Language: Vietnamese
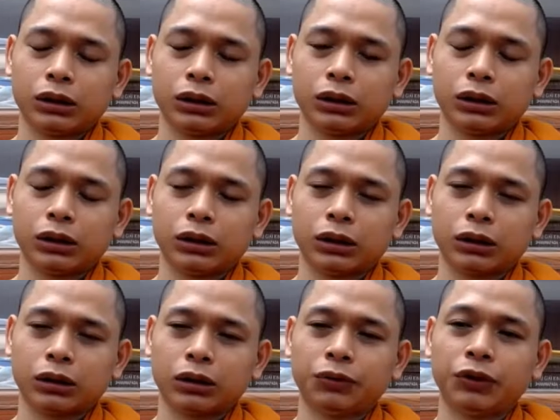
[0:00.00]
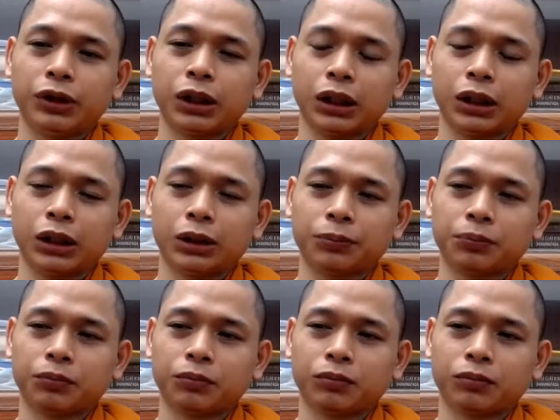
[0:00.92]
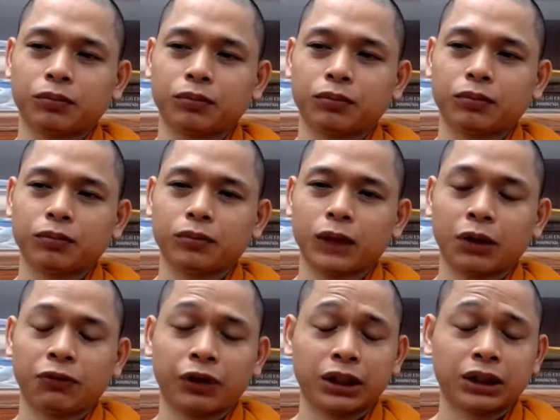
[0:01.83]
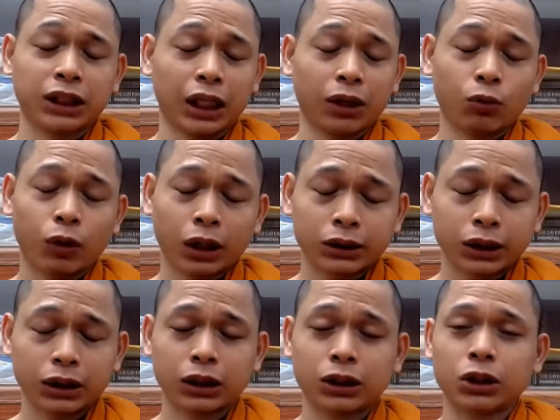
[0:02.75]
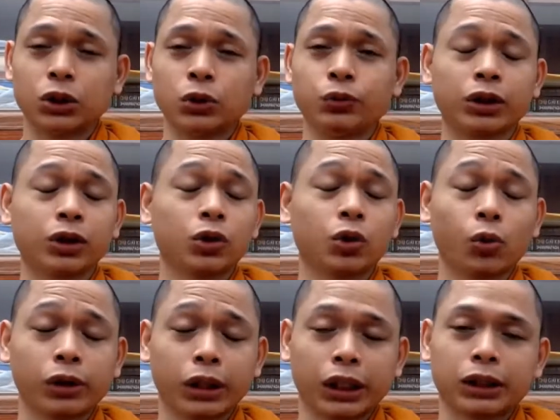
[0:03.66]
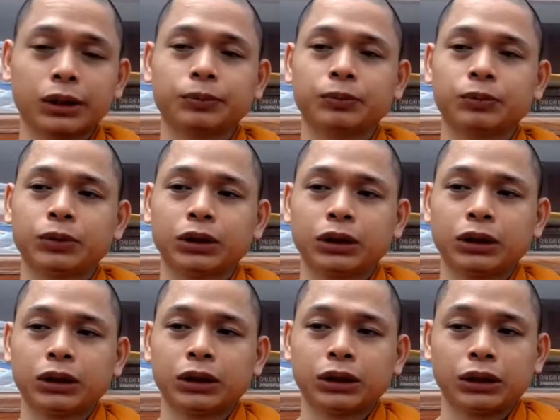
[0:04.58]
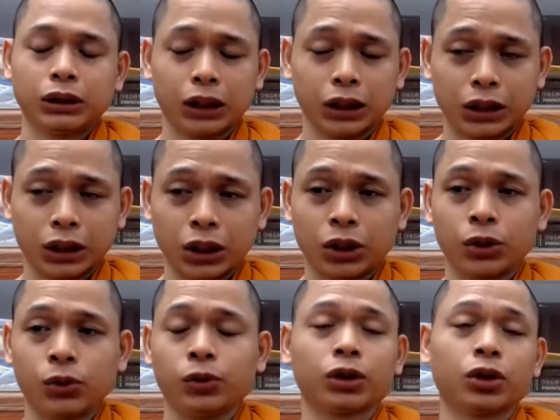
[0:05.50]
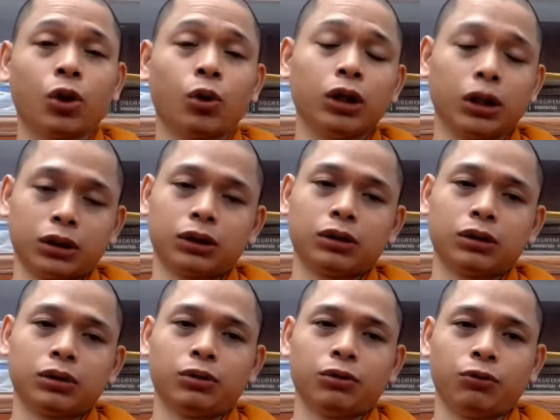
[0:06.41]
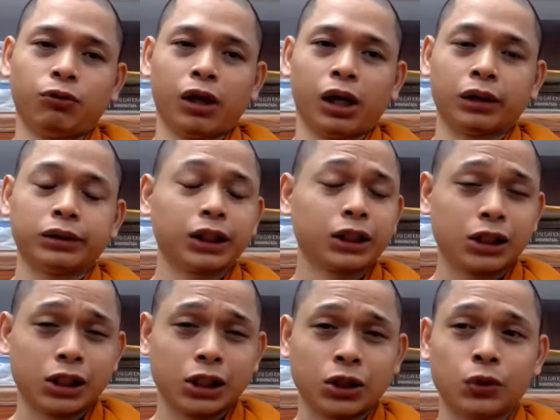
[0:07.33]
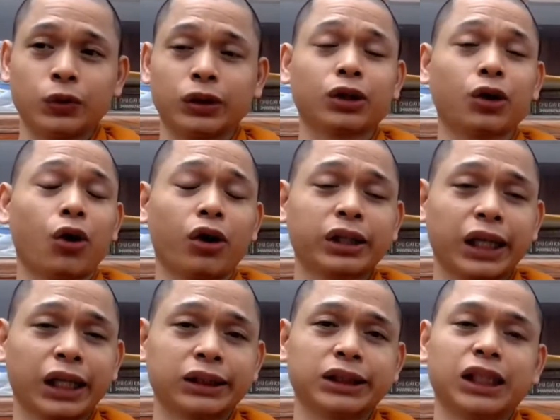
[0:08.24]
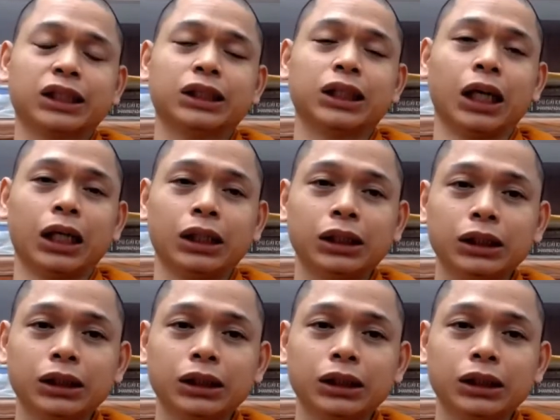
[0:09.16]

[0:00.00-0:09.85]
uh, cái vị này là phải trải qua rất là nhiều những cố gắng rất nhiều những cái nỗ lực và rất nhiều những khó khăn trắc trở